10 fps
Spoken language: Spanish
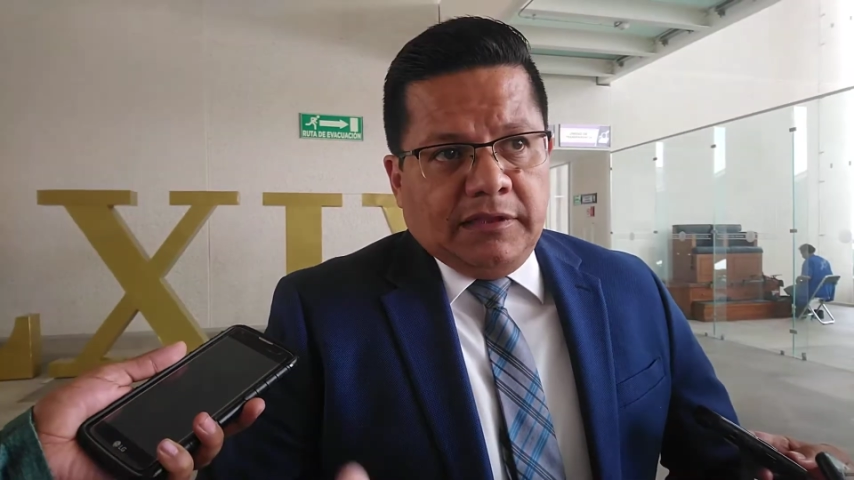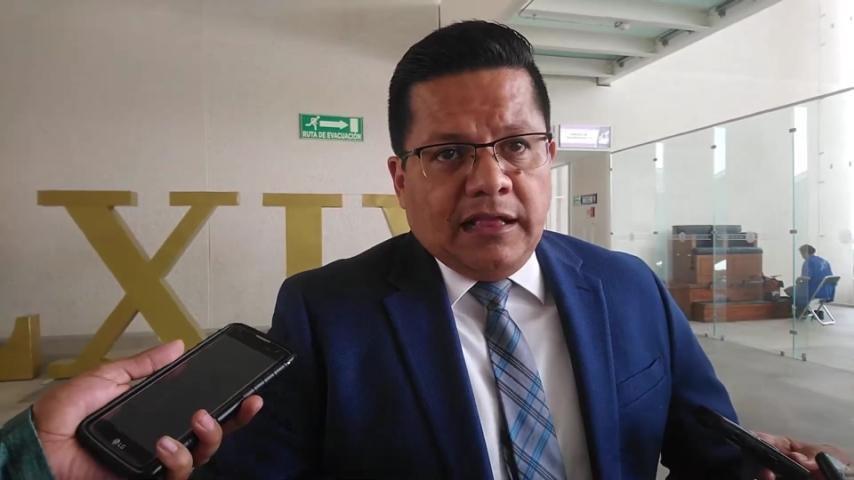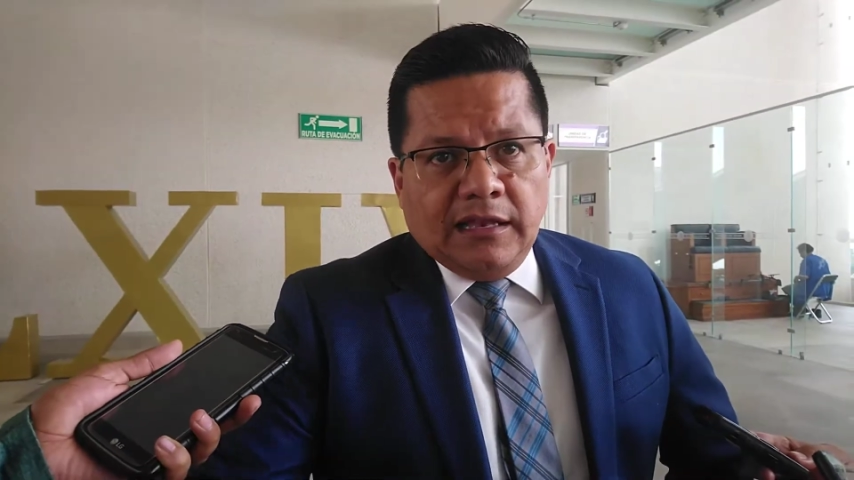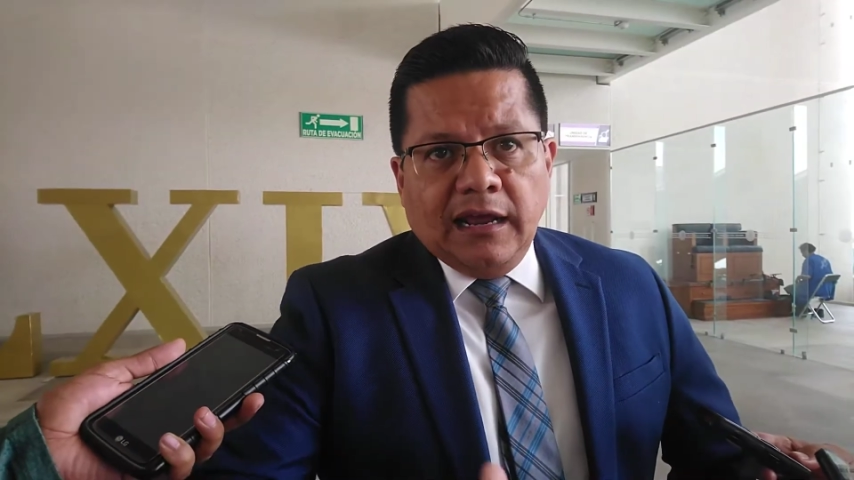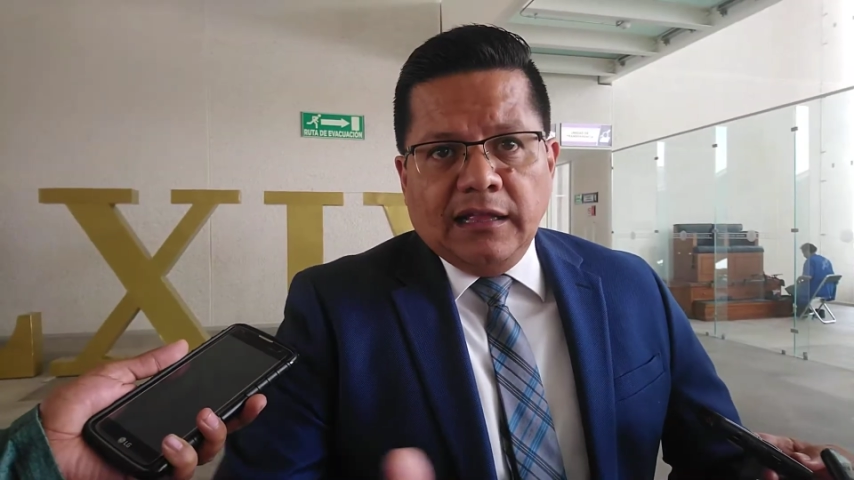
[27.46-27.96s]

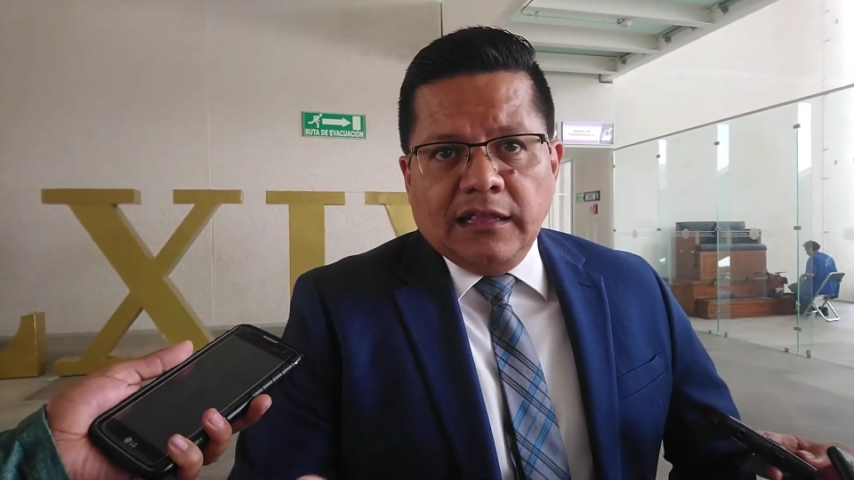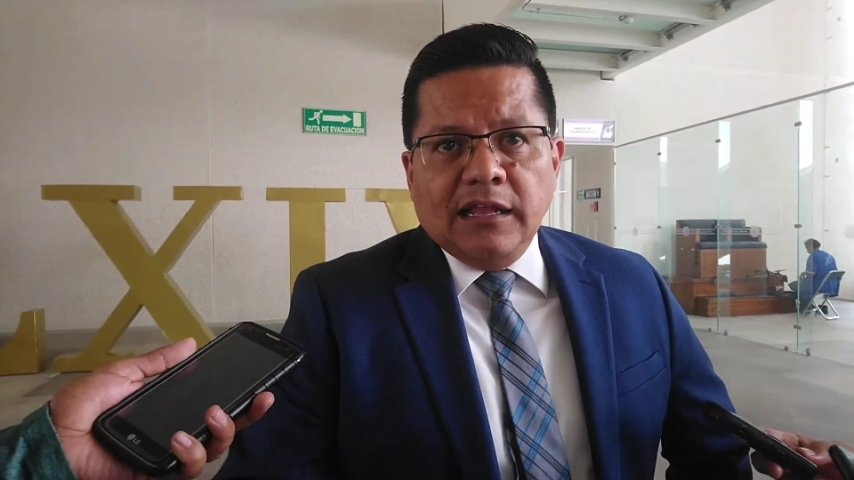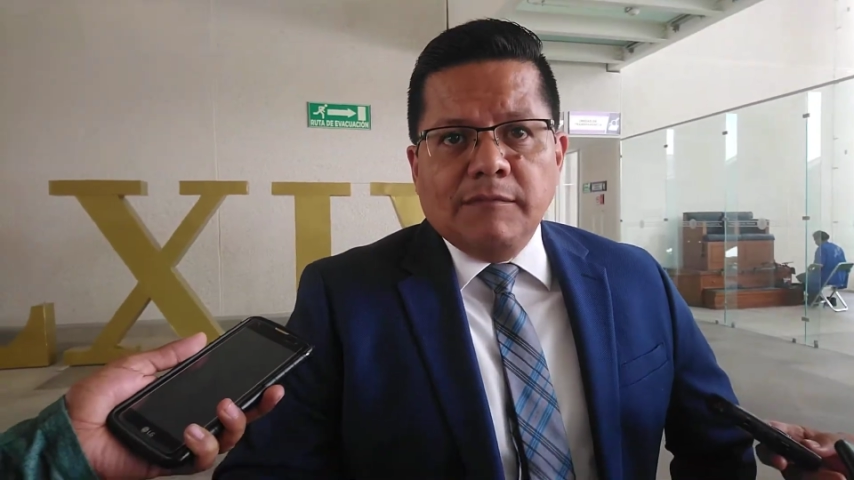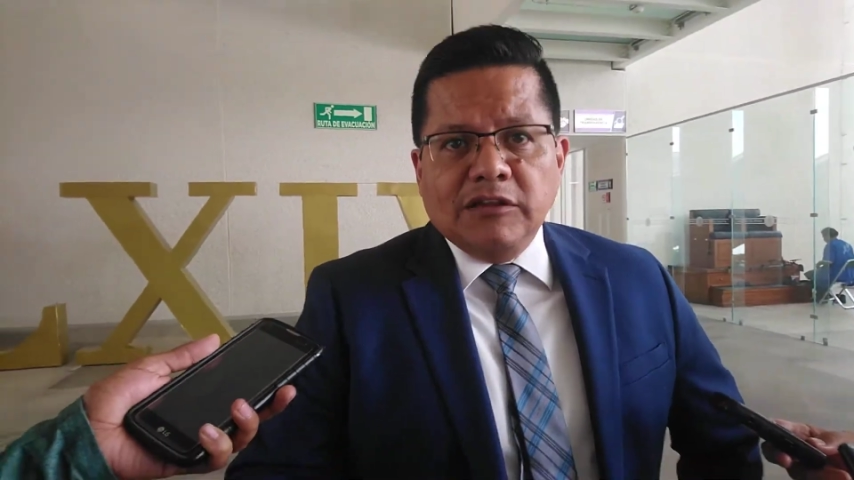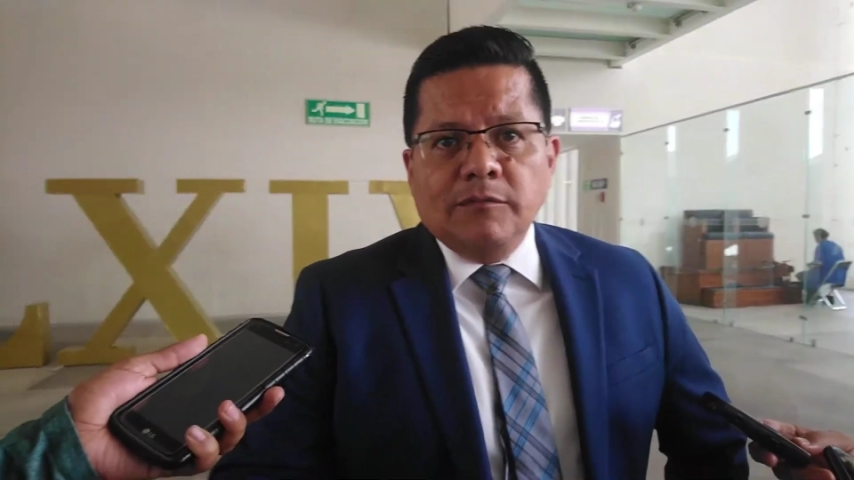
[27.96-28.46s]
tendría que
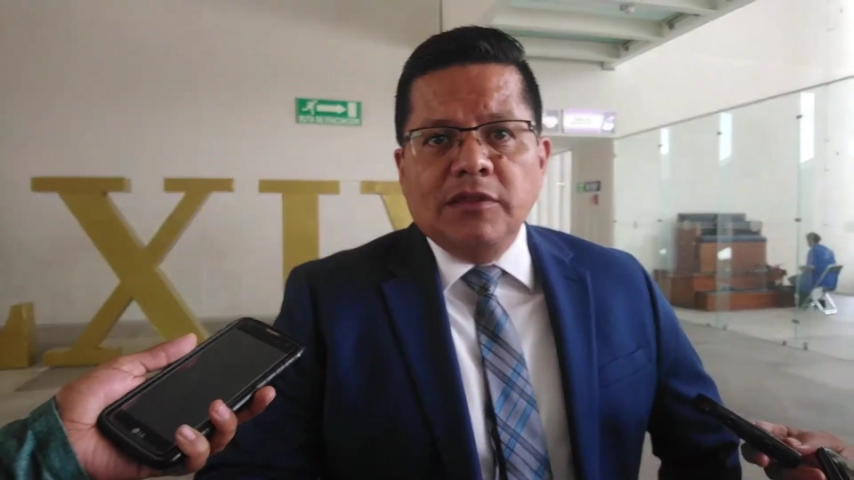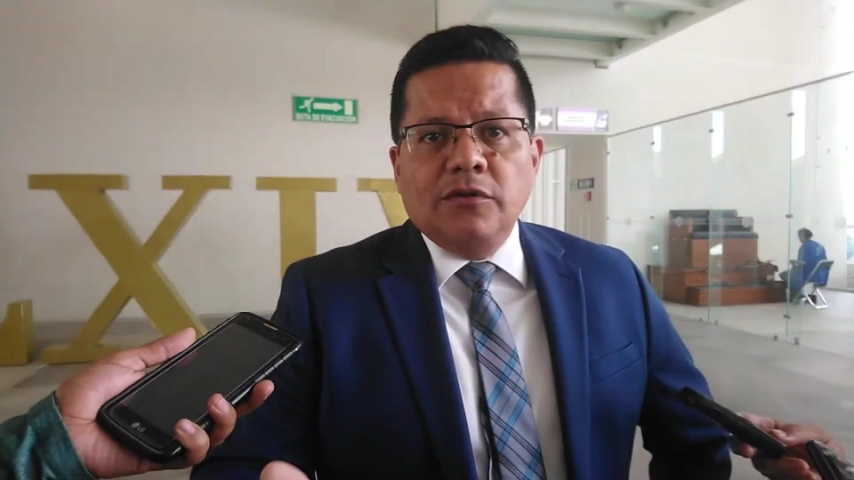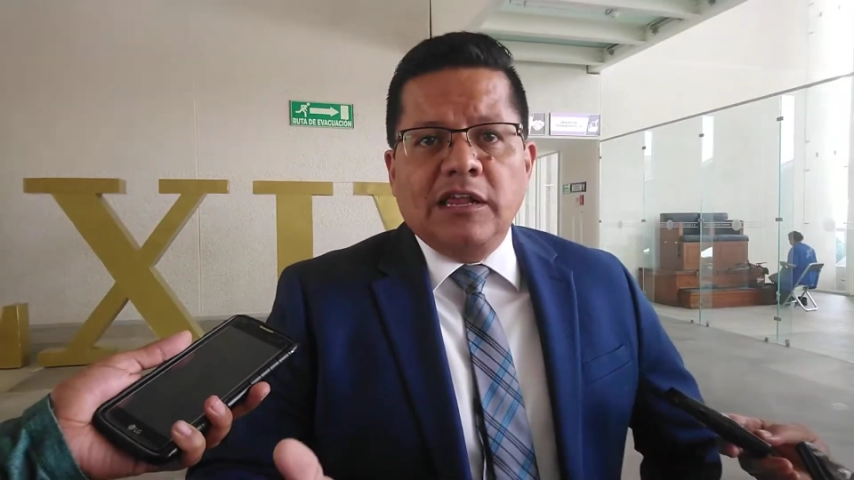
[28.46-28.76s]
tener más o menos